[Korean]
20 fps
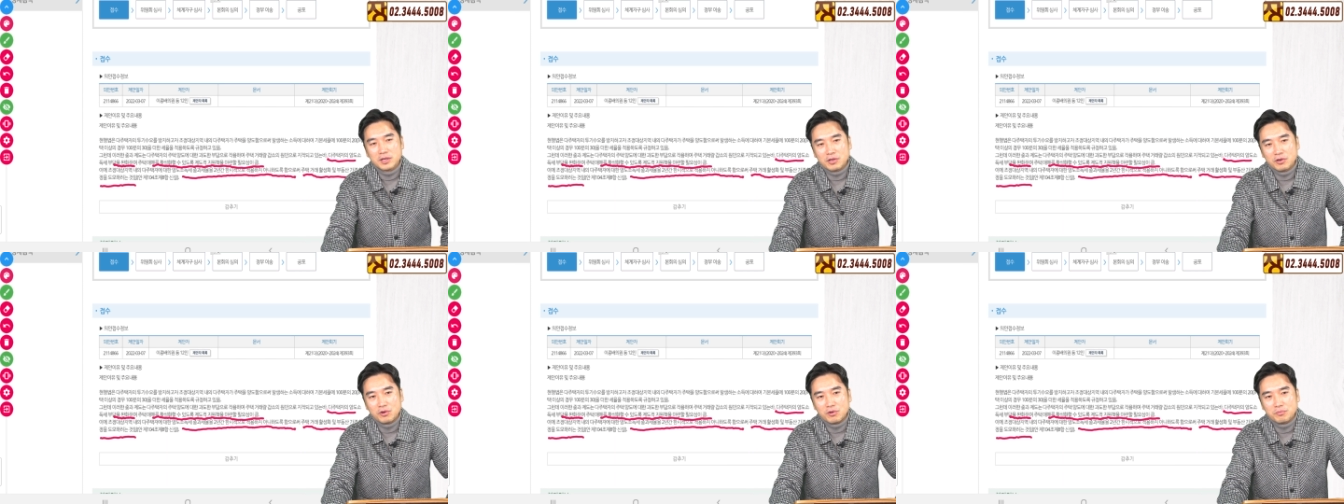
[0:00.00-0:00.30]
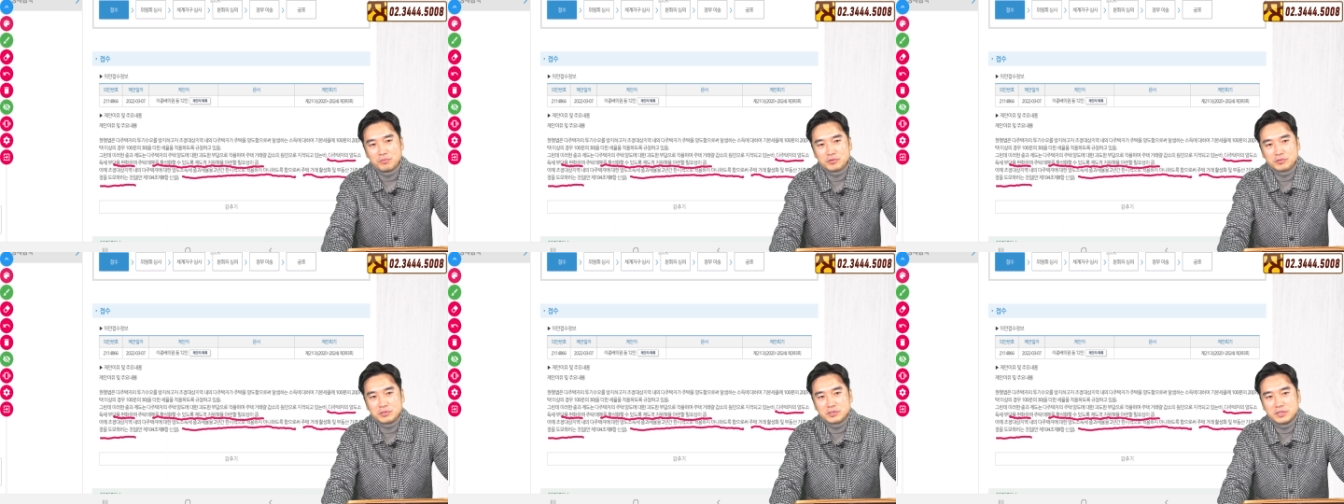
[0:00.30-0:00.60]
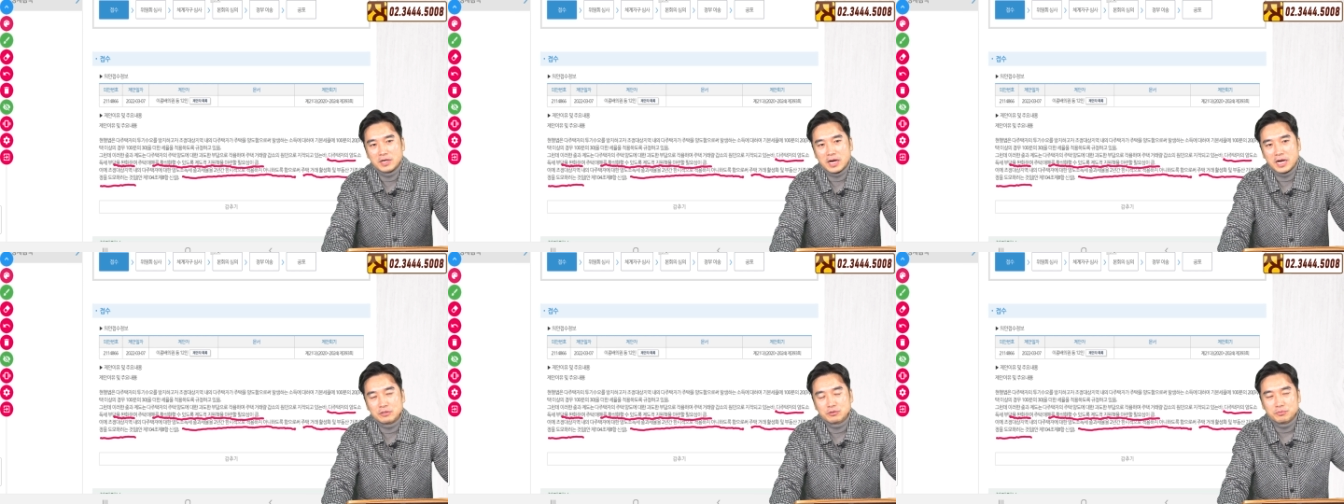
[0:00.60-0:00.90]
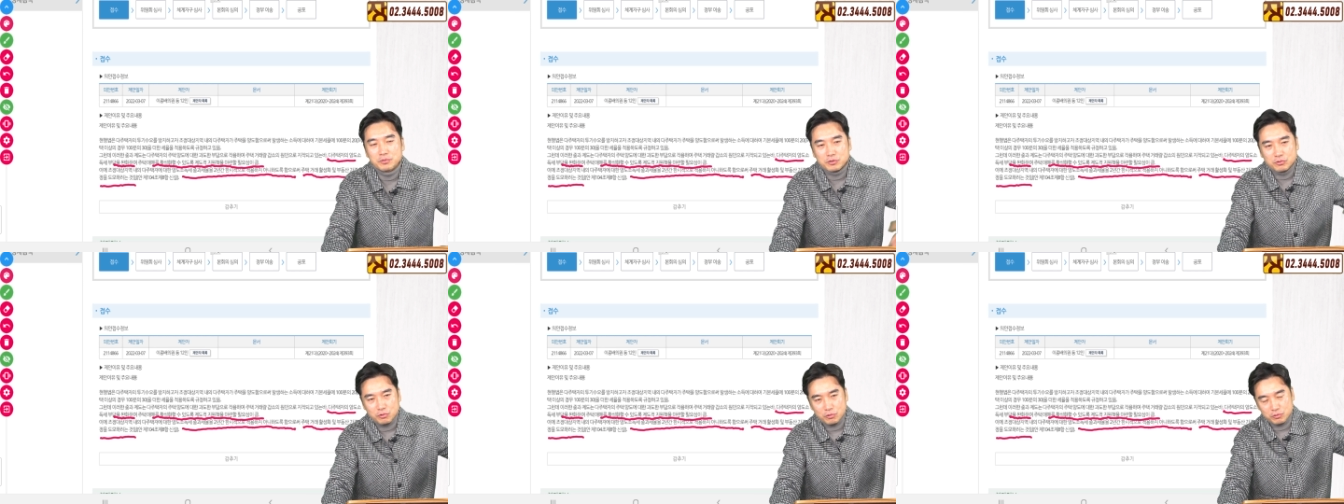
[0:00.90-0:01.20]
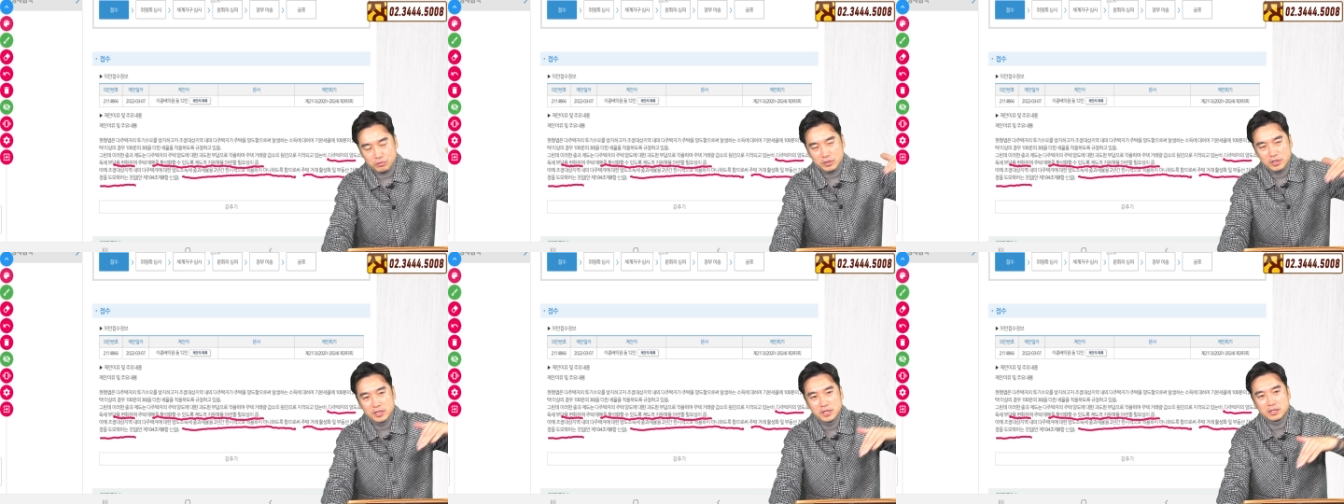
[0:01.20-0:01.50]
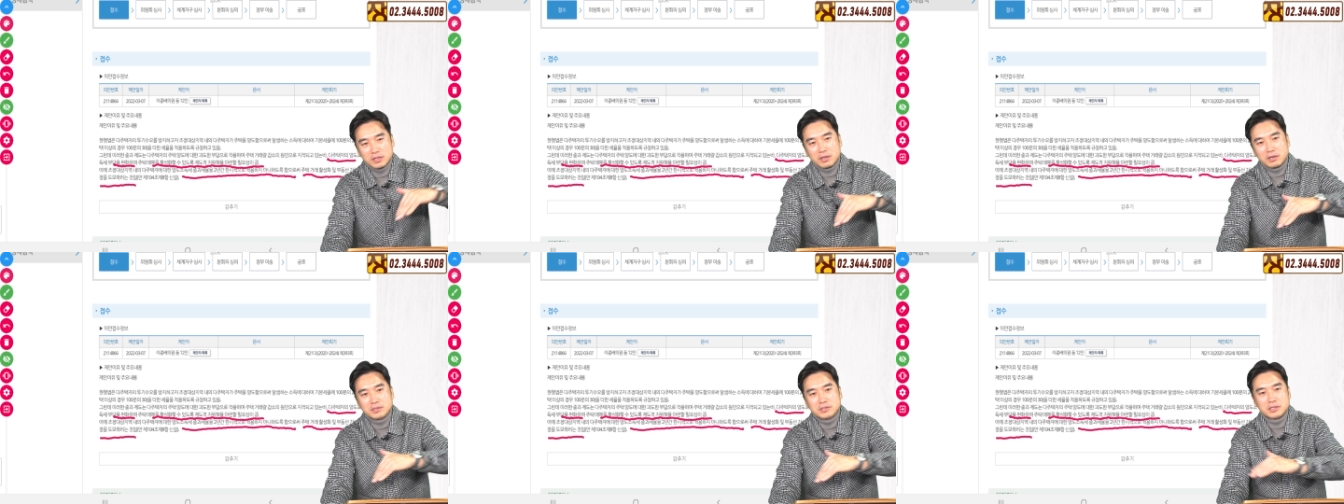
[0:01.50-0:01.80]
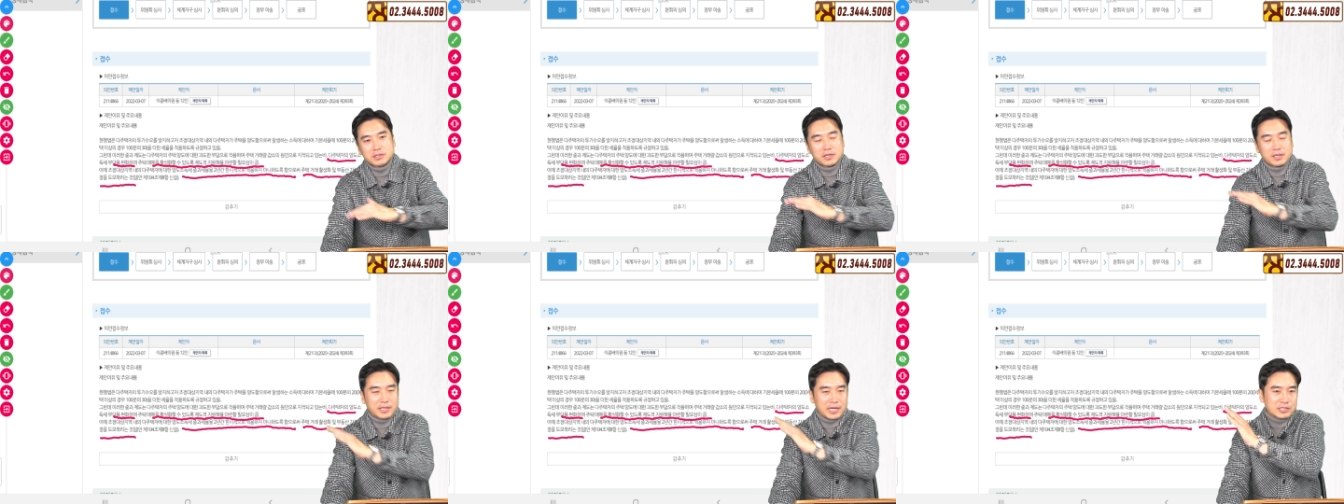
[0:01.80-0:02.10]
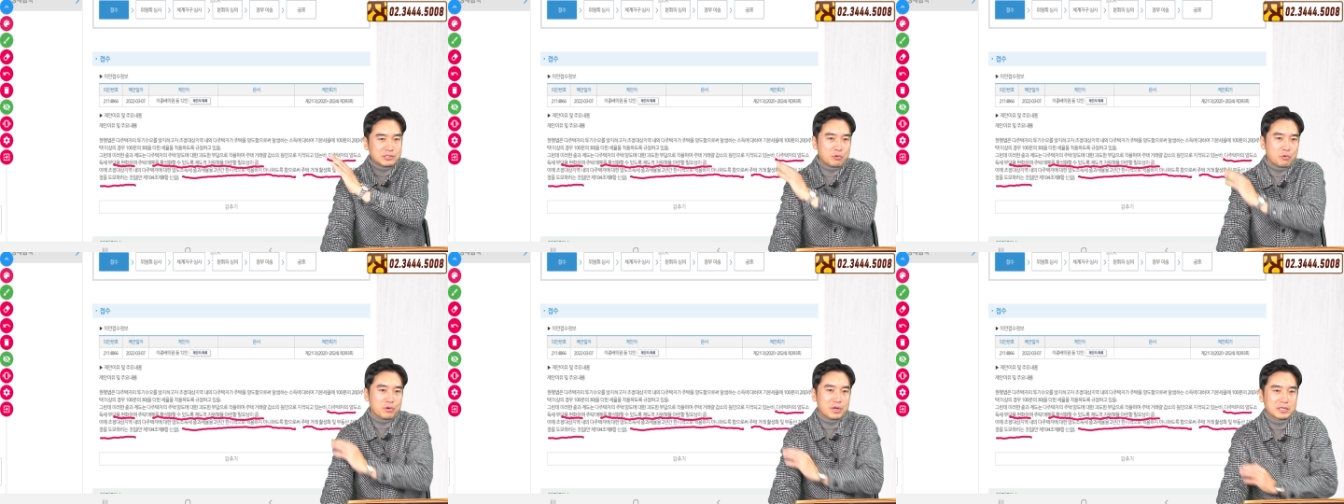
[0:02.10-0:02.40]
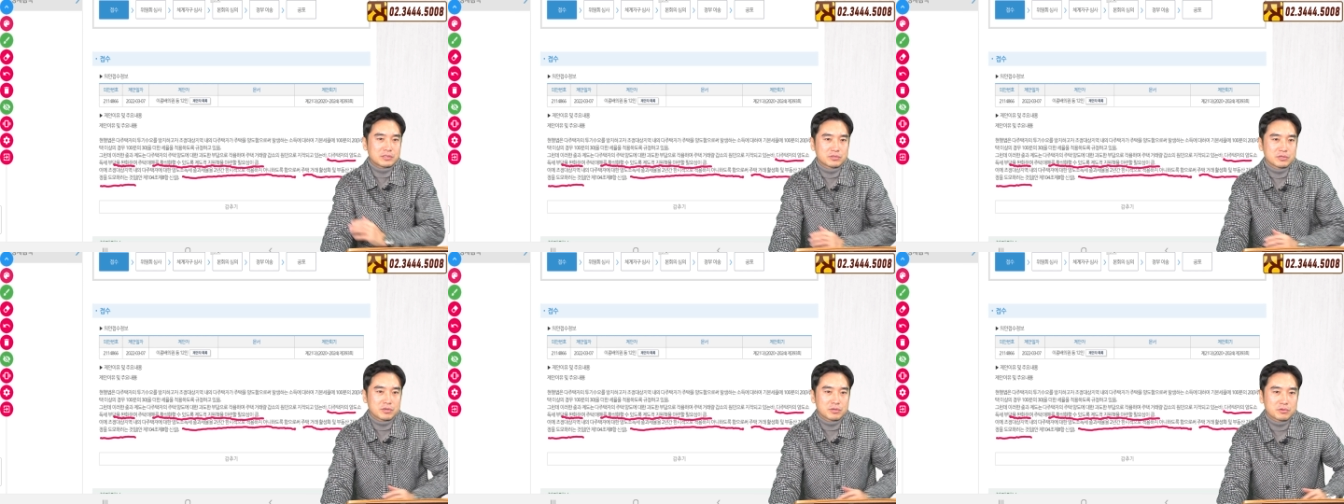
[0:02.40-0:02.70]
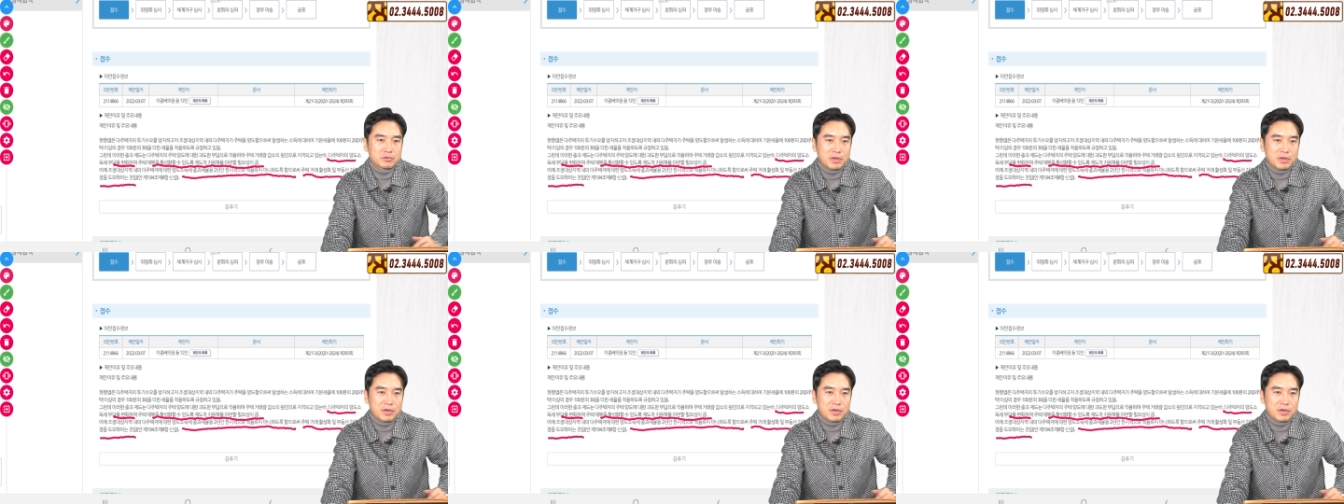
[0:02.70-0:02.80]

일론 머스크 아주 뭐 또 떨어졌다 다시 올랐죠.